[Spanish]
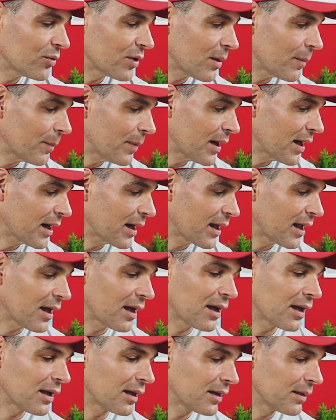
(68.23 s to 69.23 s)
una
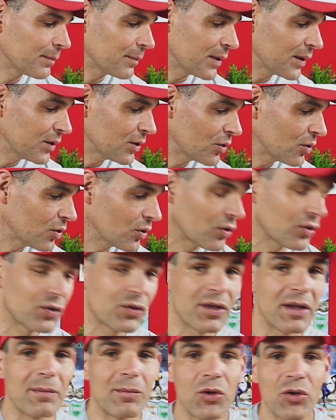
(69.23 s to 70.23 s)
pájara en medio
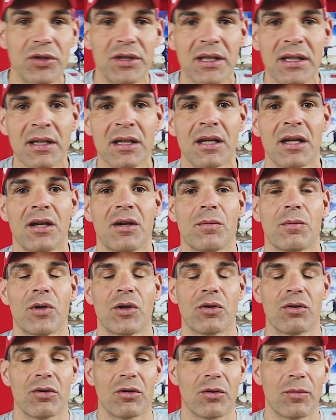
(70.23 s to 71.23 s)
del monte,
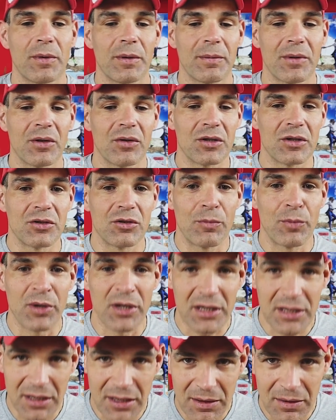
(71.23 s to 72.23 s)
bueno, lo primero es no
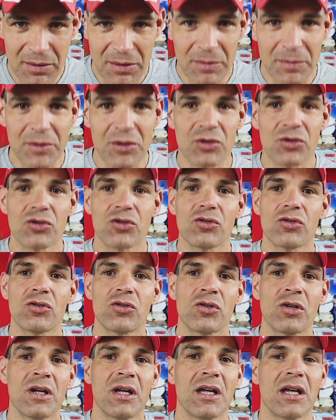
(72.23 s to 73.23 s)
ponerse
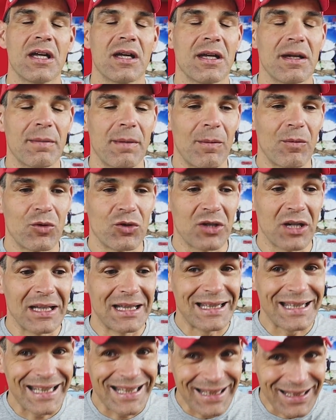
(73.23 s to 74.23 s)
nervioso, eh, vamos a
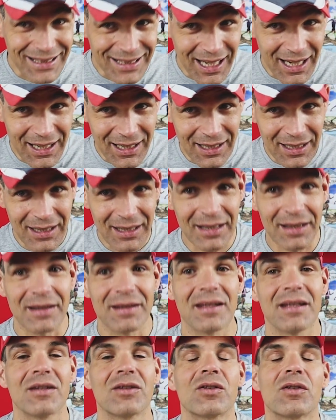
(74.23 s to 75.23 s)
intentar,
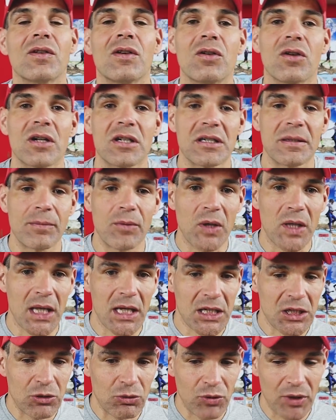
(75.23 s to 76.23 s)
dentro de lo que se pueda,
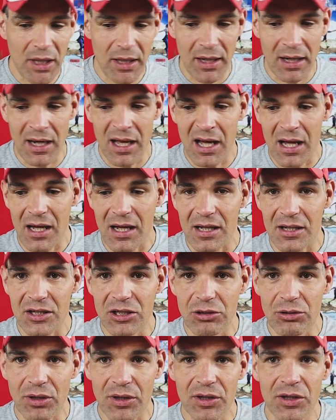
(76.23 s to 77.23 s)
estudiar la
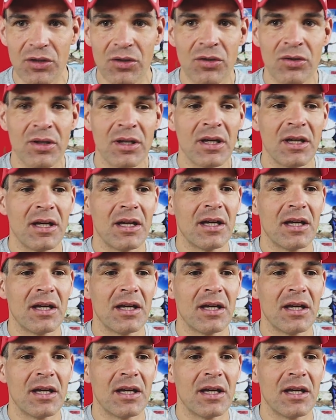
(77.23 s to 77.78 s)
situación.